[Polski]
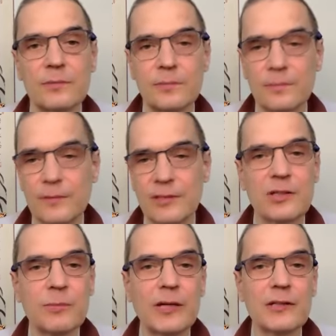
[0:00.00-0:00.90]
w
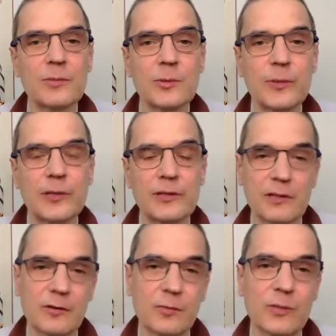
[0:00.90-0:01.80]
ekstremalnych
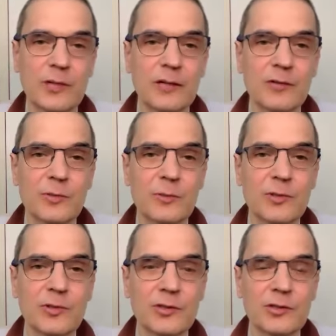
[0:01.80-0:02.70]
przypadkach odbierają sobie
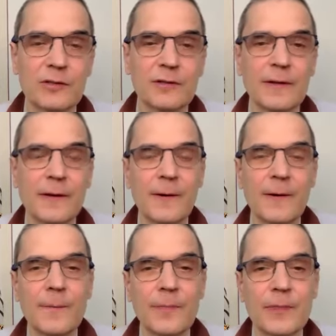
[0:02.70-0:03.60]
życie.
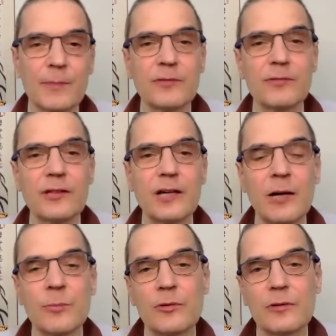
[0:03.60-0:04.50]
Prawda?
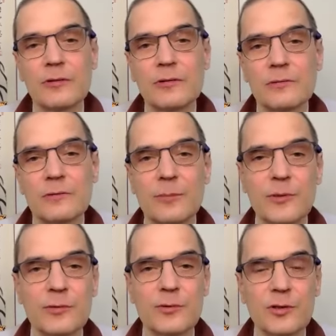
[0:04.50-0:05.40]
Albo
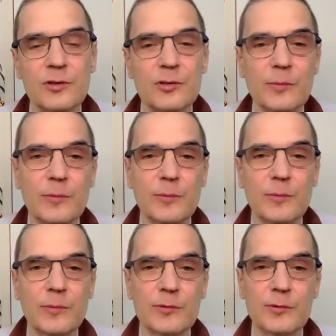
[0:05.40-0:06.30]
robią coś, co po
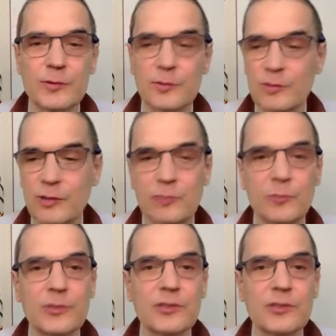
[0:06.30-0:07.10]
prostu chcą zatłumić